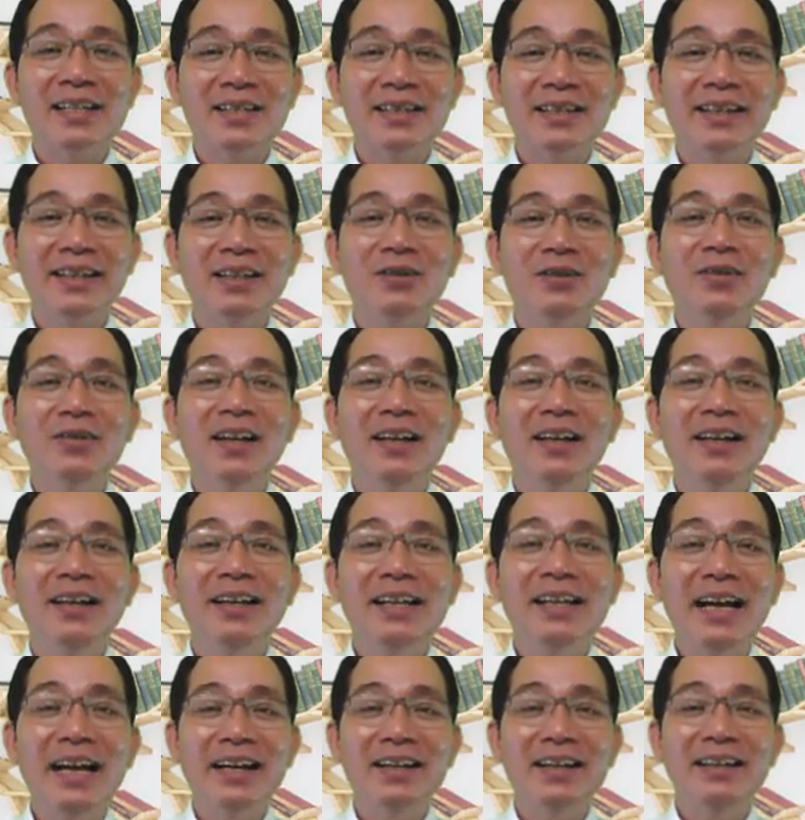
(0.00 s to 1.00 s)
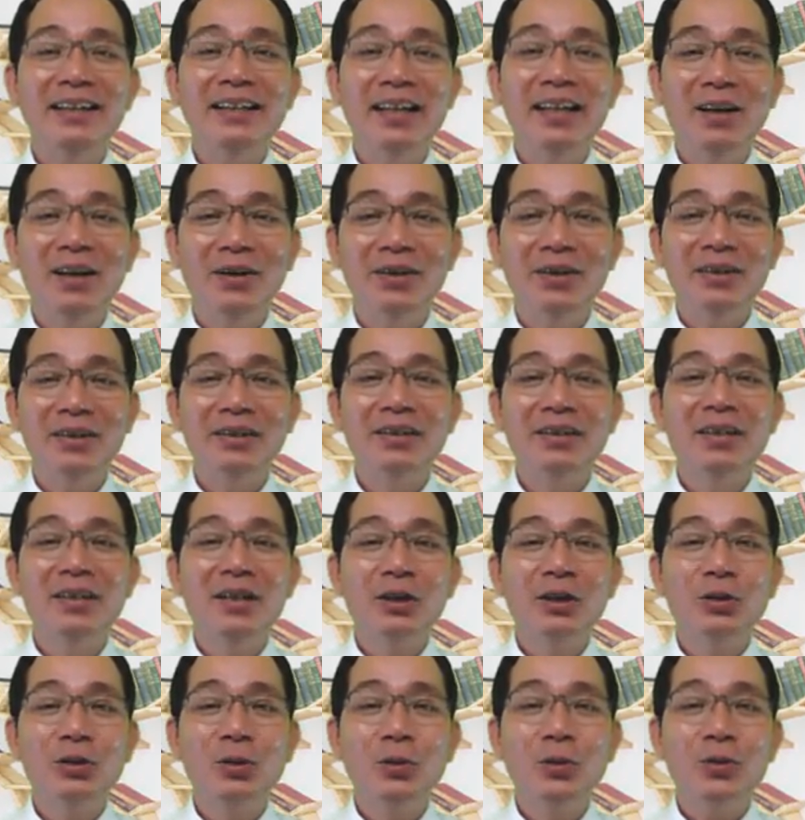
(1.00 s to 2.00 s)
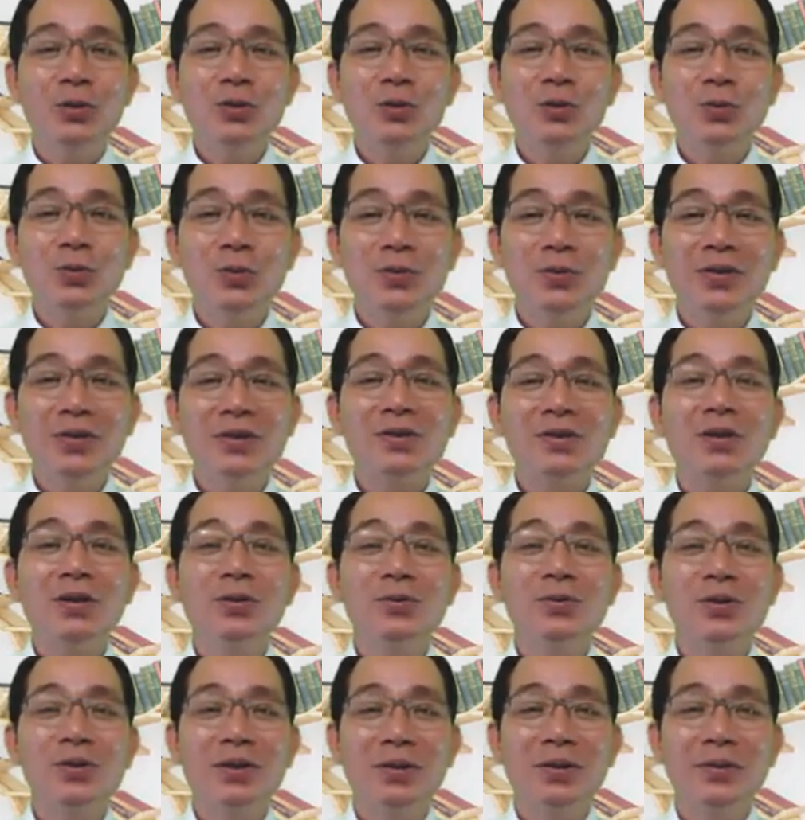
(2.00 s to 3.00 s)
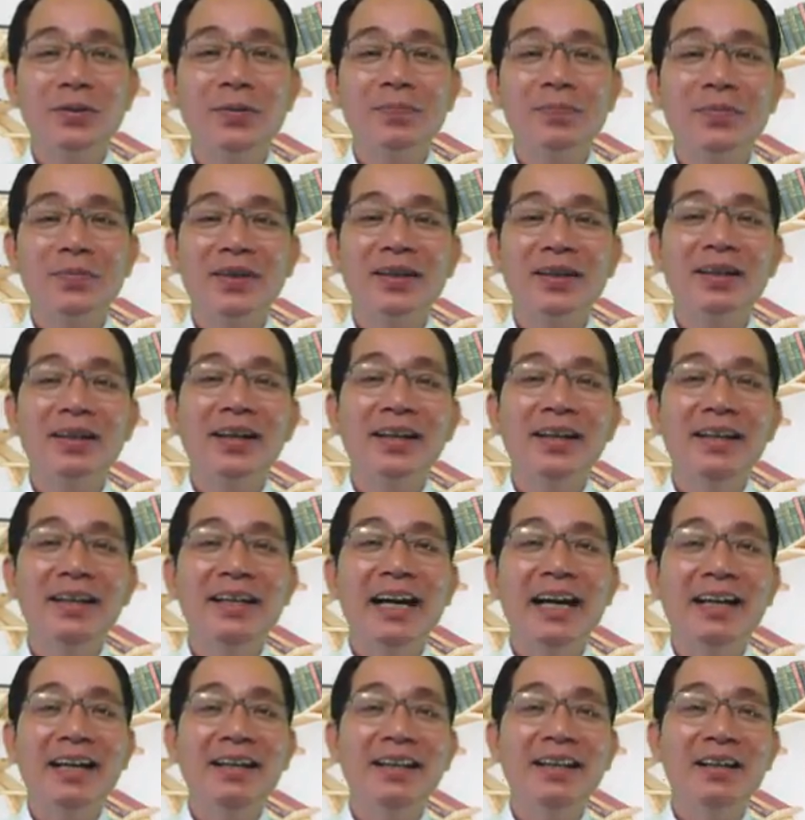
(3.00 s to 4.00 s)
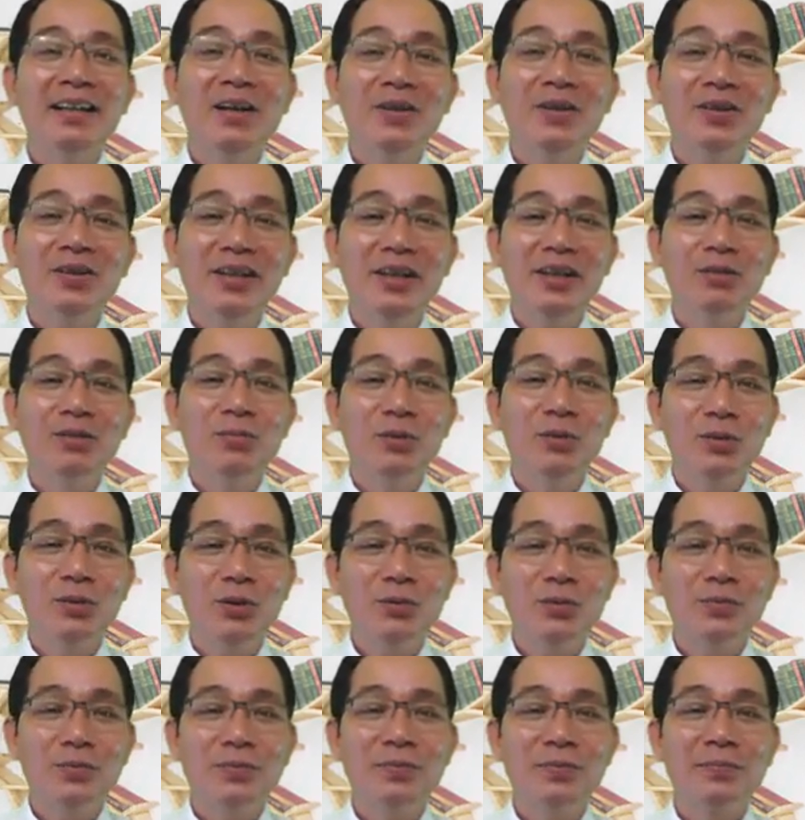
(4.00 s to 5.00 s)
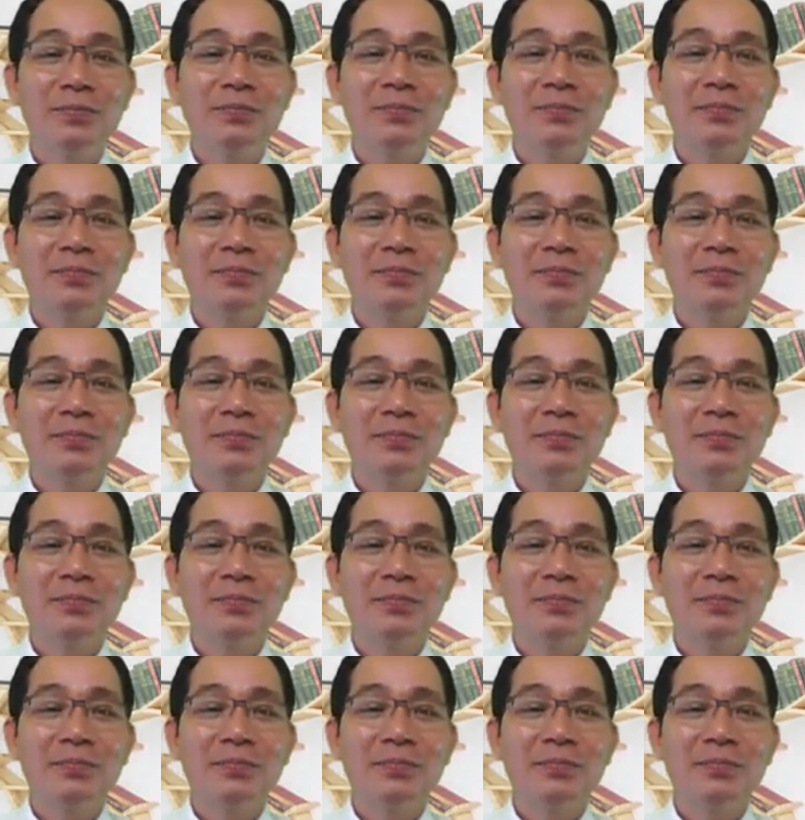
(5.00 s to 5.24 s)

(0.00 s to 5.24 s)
ta sẽ hiểu là đi đây đi đó đó tôi 出去走走 tức là đi đây đi đó nhiều một chút